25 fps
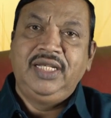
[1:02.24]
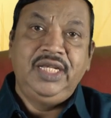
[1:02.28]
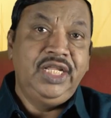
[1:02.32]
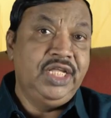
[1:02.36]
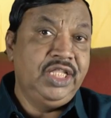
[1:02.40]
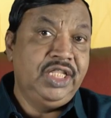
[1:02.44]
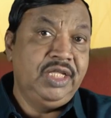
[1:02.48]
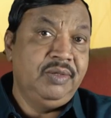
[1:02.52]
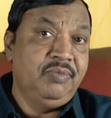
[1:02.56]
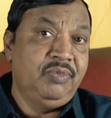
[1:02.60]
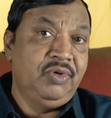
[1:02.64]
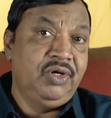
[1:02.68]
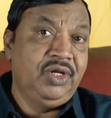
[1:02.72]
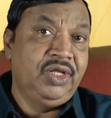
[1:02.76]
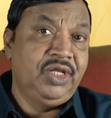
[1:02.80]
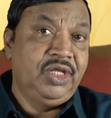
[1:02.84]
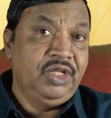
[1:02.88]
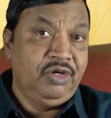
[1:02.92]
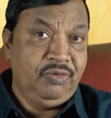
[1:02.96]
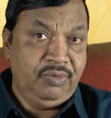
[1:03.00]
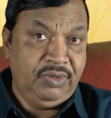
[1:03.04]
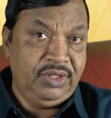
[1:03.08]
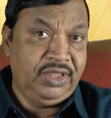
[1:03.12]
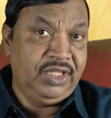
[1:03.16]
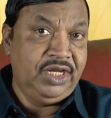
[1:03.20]
நீதிமொழி
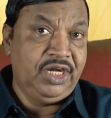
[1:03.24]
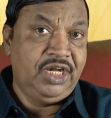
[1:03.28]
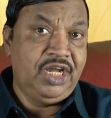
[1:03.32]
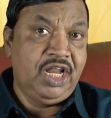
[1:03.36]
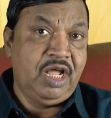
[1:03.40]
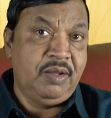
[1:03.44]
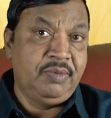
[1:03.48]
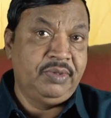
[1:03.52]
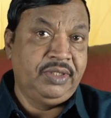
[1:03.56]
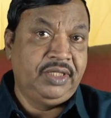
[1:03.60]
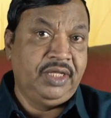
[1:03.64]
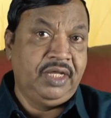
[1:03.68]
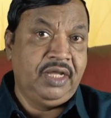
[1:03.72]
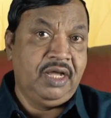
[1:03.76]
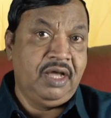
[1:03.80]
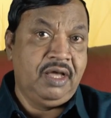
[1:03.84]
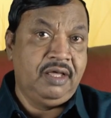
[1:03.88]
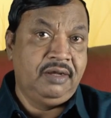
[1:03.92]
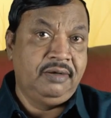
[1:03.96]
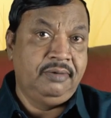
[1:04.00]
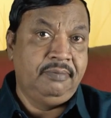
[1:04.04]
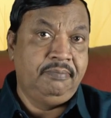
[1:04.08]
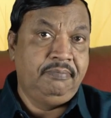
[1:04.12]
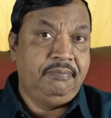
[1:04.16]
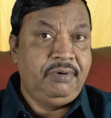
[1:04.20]
இருபத்தி எட்டாம்
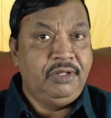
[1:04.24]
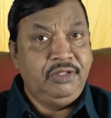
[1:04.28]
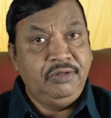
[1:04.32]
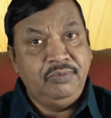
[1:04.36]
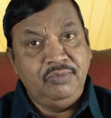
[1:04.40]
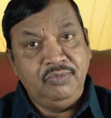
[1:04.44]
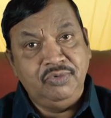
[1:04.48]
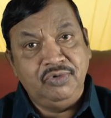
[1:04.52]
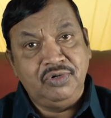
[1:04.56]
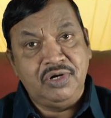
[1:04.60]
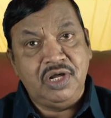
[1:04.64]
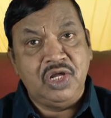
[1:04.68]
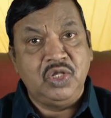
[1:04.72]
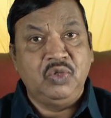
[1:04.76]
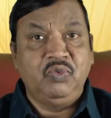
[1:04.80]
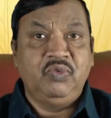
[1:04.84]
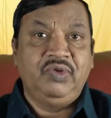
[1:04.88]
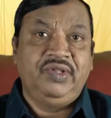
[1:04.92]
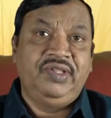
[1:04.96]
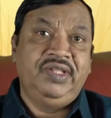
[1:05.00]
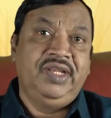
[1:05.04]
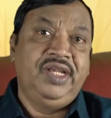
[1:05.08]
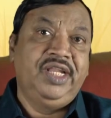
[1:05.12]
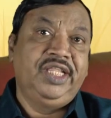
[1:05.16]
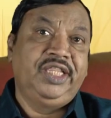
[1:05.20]
அதிகாரம் பதிமூன்றாவது
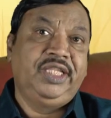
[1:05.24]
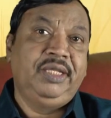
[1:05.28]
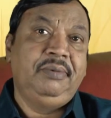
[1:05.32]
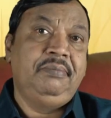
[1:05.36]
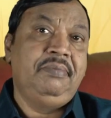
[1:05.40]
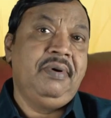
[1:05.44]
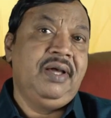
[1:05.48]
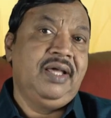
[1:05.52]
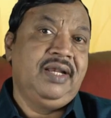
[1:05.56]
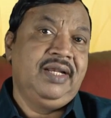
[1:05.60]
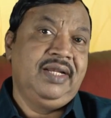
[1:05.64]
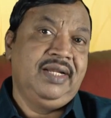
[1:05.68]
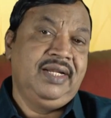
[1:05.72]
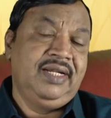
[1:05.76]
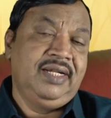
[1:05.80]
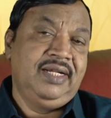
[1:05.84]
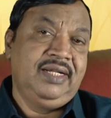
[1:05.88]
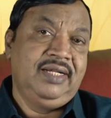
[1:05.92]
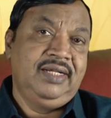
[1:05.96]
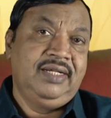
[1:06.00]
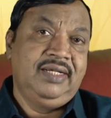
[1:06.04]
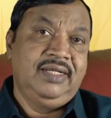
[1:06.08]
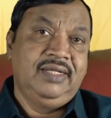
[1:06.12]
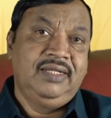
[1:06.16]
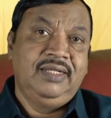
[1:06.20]
வசனத்தை பாருங்கள்
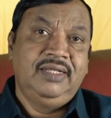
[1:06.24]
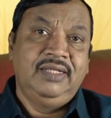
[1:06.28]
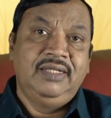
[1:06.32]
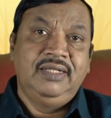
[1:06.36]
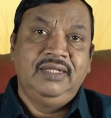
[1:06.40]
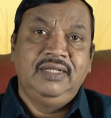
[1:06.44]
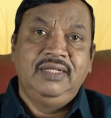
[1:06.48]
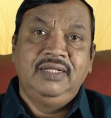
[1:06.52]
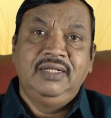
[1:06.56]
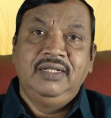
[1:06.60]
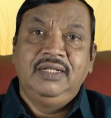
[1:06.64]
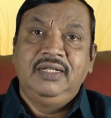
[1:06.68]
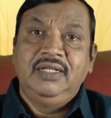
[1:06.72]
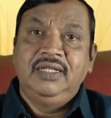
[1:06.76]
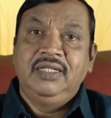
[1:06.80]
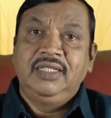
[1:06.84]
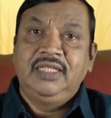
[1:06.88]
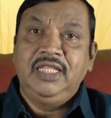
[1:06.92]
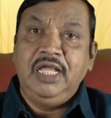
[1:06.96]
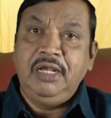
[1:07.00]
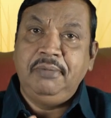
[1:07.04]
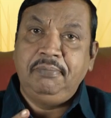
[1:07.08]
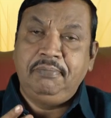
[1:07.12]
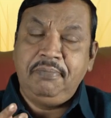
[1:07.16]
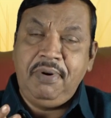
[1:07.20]

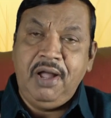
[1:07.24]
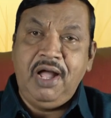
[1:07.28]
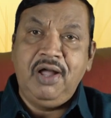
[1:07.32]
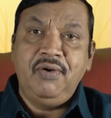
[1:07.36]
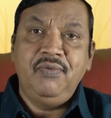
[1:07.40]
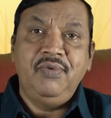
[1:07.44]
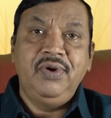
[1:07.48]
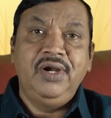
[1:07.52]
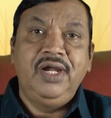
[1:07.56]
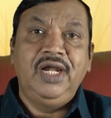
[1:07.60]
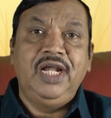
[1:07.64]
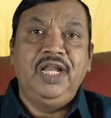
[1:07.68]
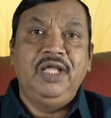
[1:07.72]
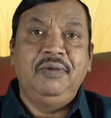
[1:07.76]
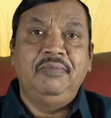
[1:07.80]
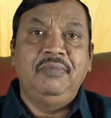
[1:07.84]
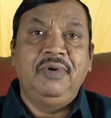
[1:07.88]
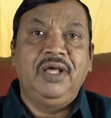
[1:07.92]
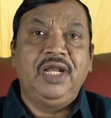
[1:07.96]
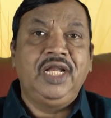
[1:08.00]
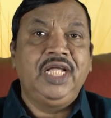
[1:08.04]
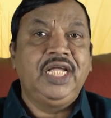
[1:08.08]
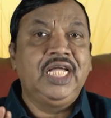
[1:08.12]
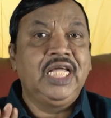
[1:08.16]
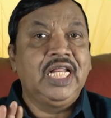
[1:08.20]
தன் பாவங்களை
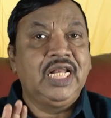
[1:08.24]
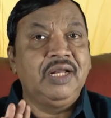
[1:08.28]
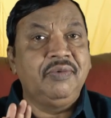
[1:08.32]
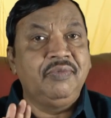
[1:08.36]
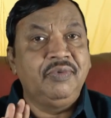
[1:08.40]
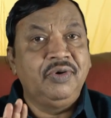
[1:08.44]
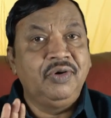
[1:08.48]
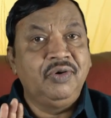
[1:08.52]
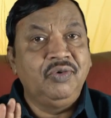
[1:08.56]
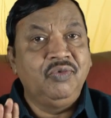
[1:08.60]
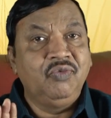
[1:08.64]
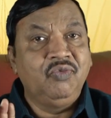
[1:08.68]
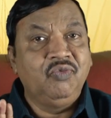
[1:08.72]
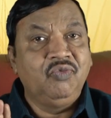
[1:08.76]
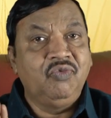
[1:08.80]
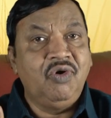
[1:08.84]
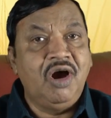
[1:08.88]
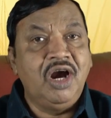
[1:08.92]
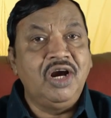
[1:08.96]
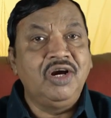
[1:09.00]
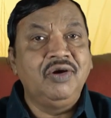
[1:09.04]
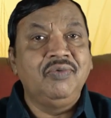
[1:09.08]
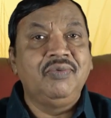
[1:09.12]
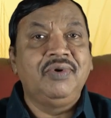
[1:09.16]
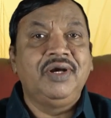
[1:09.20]
மறைக்கிறவன்
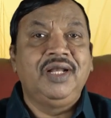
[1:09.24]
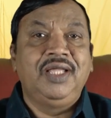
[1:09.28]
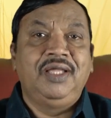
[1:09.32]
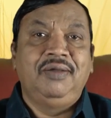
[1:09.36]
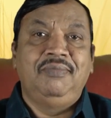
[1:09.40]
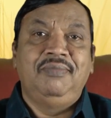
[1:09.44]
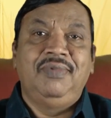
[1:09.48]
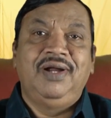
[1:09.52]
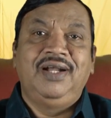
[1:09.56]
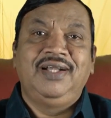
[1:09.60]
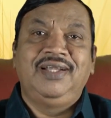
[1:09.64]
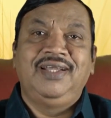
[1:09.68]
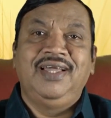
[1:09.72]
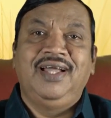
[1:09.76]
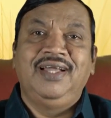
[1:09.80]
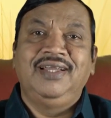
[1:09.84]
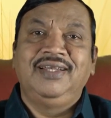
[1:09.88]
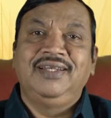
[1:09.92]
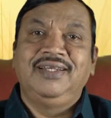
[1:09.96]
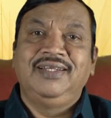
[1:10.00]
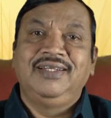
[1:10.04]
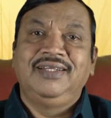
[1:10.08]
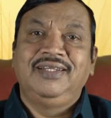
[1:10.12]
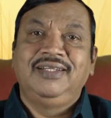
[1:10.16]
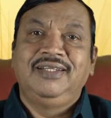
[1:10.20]
வாழ்வடைய
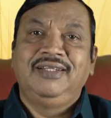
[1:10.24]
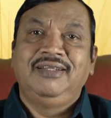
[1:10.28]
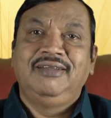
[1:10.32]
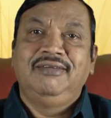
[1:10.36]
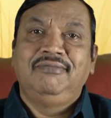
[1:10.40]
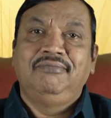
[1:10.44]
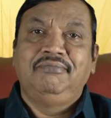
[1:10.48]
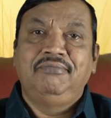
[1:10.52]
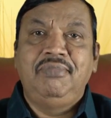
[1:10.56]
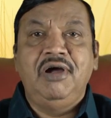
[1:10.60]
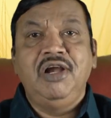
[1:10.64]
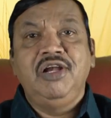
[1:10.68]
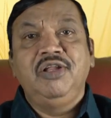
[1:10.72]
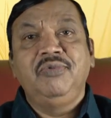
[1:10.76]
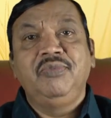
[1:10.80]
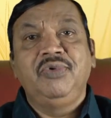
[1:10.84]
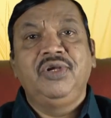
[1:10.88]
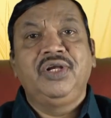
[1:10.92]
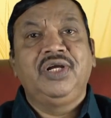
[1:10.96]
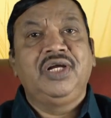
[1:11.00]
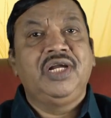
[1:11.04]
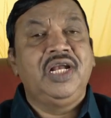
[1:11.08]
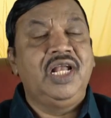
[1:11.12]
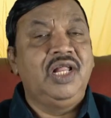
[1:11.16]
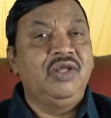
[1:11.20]
மாட்டான் பணம்
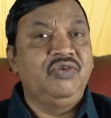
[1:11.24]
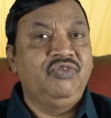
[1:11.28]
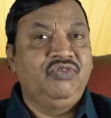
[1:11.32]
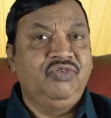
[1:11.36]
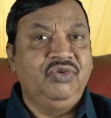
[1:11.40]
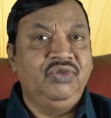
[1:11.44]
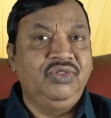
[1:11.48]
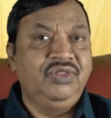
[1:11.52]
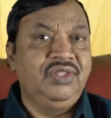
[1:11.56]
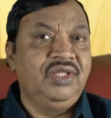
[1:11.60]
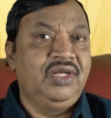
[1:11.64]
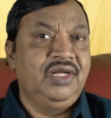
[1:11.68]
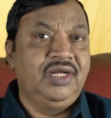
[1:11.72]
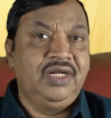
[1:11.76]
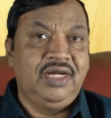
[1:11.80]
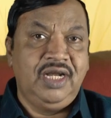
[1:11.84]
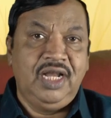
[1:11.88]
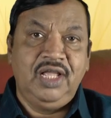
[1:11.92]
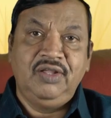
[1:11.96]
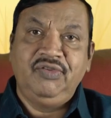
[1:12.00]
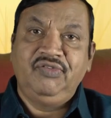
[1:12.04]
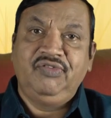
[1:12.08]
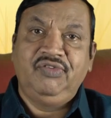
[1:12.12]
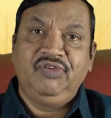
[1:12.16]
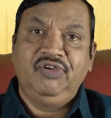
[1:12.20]
இருக்கலாம் சொத்து
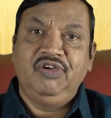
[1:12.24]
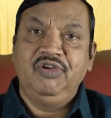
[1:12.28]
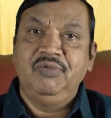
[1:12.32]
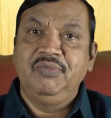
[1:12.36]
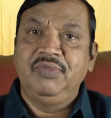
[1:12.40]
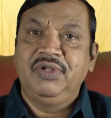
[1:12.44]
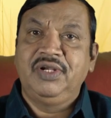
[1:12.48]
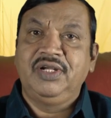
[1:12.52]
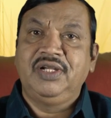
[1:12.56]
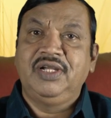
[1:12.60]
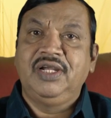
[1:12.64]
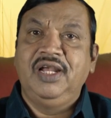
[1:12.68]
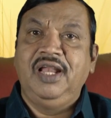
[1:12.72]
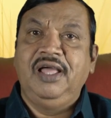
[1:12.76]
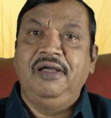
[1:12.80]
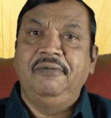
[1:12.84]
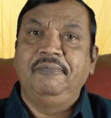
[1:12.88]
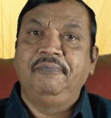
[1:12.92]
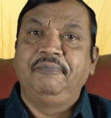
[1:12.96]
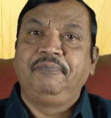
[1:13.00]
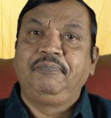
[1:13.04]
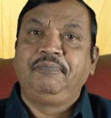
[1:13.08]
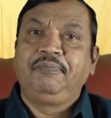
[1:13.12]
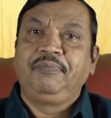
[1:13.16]
இருக்கலாம் சுகம் இருக்கலாம்